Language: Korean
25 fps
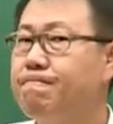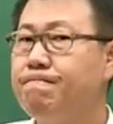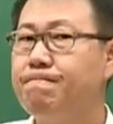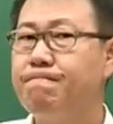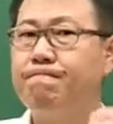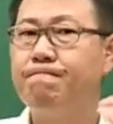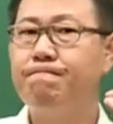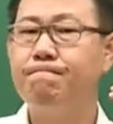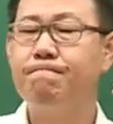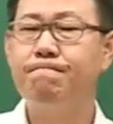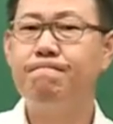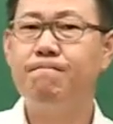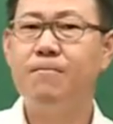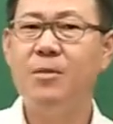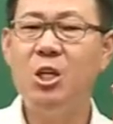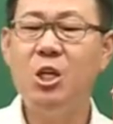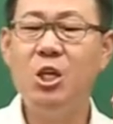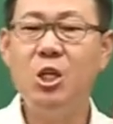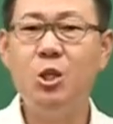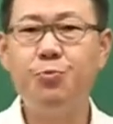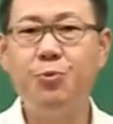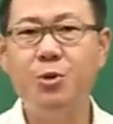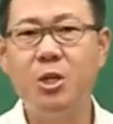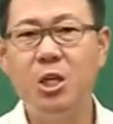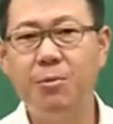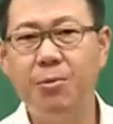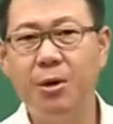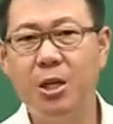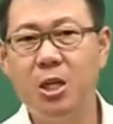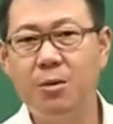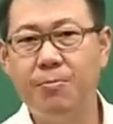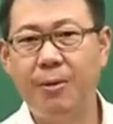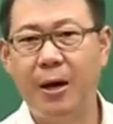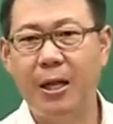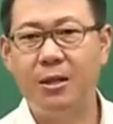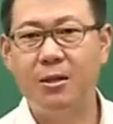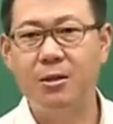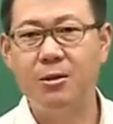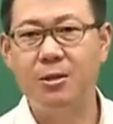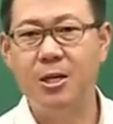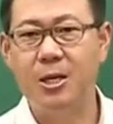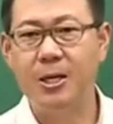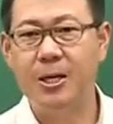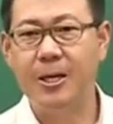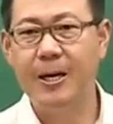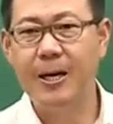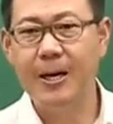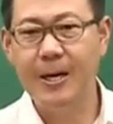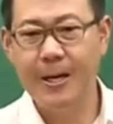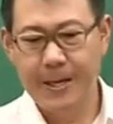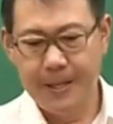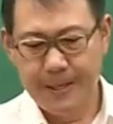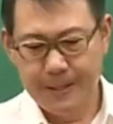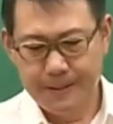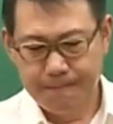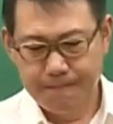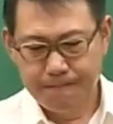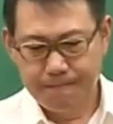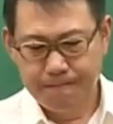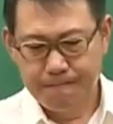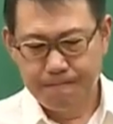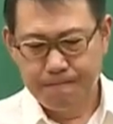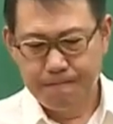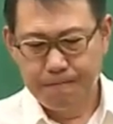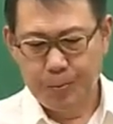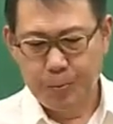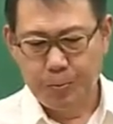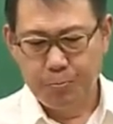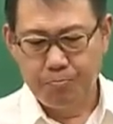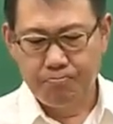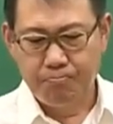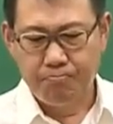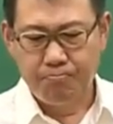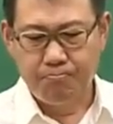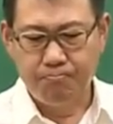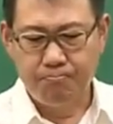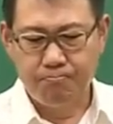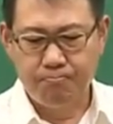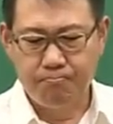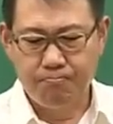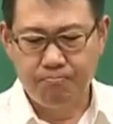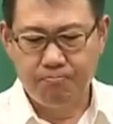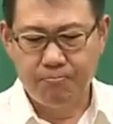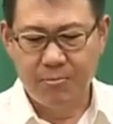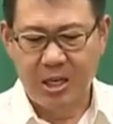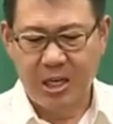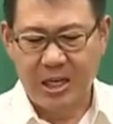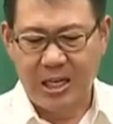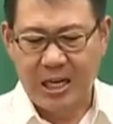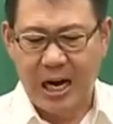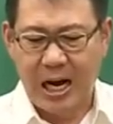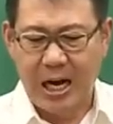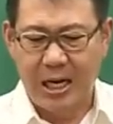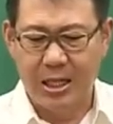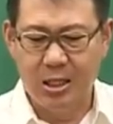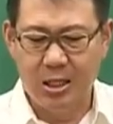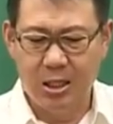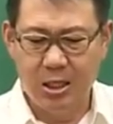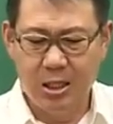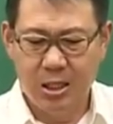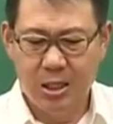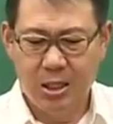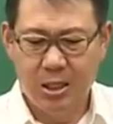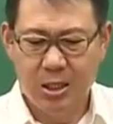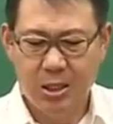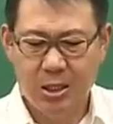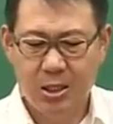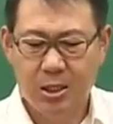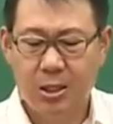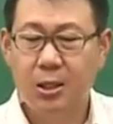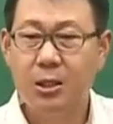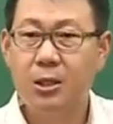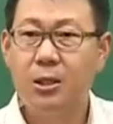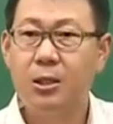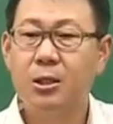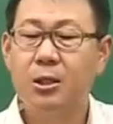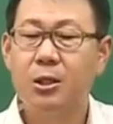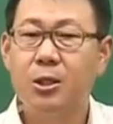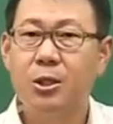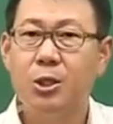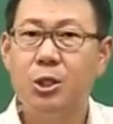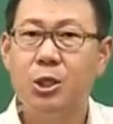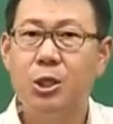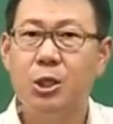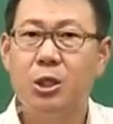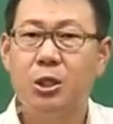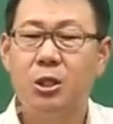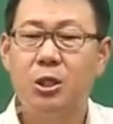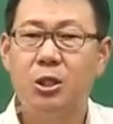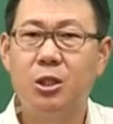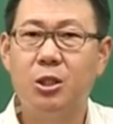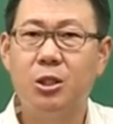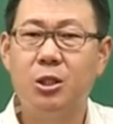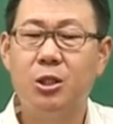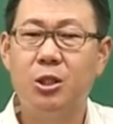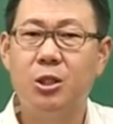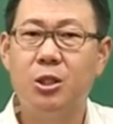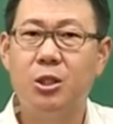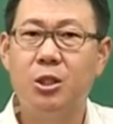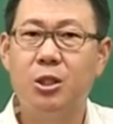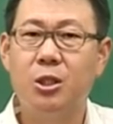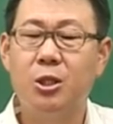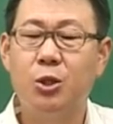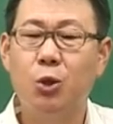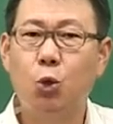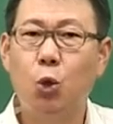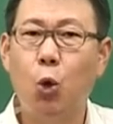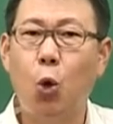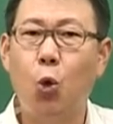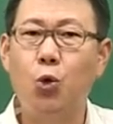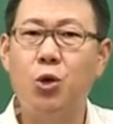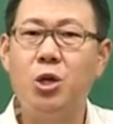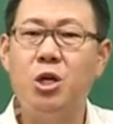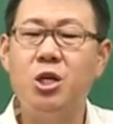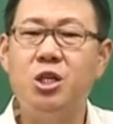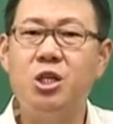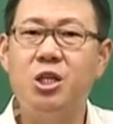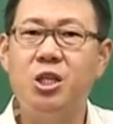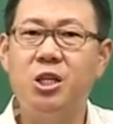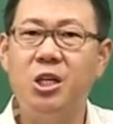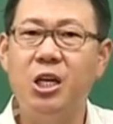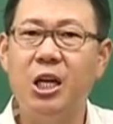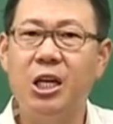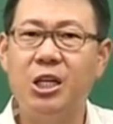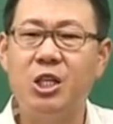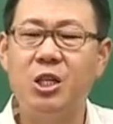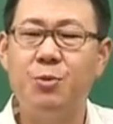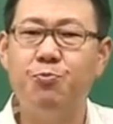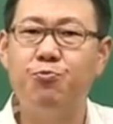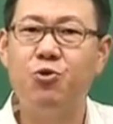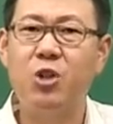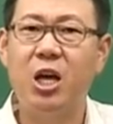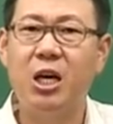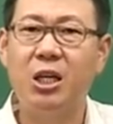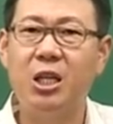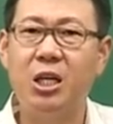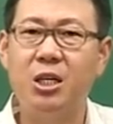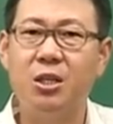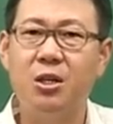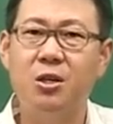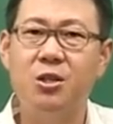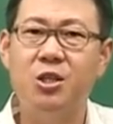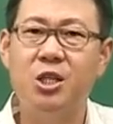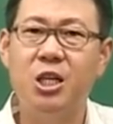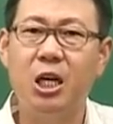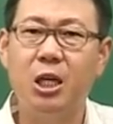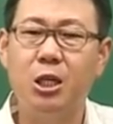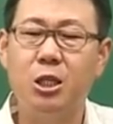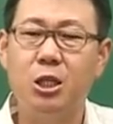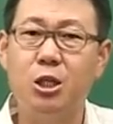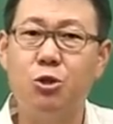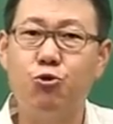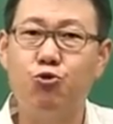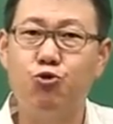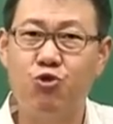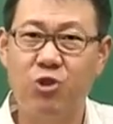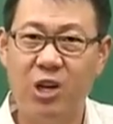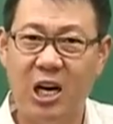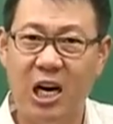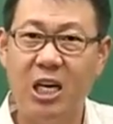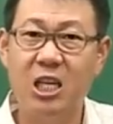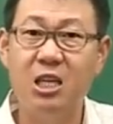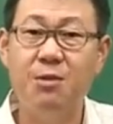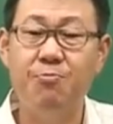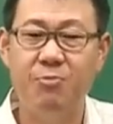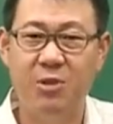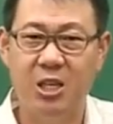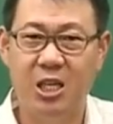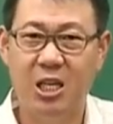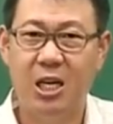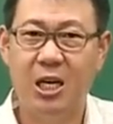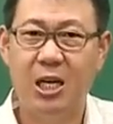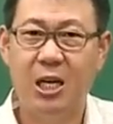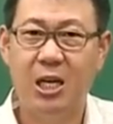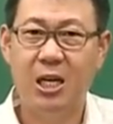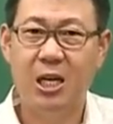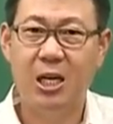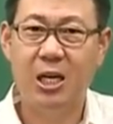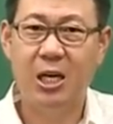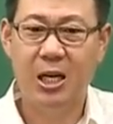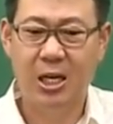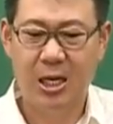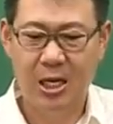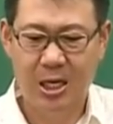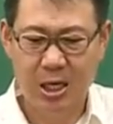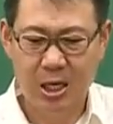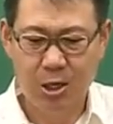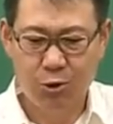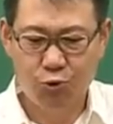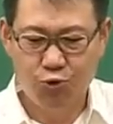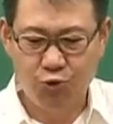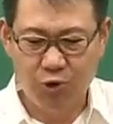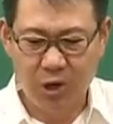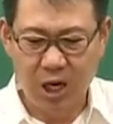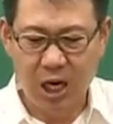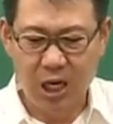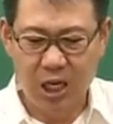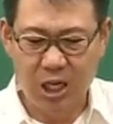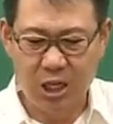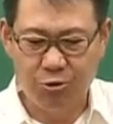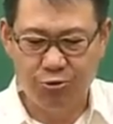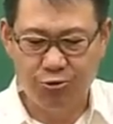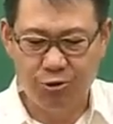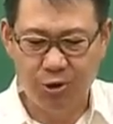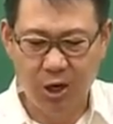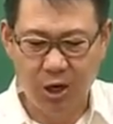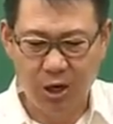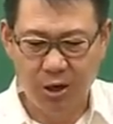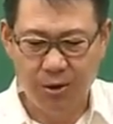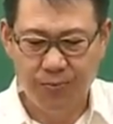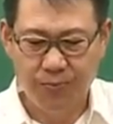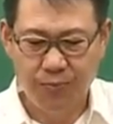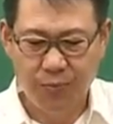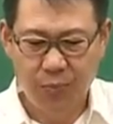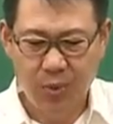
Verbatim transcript: 음, 27번을 봤더니까 음, 가는 그 통일신라 신문학 때 설치한 그 국학입니다. 국학이고요.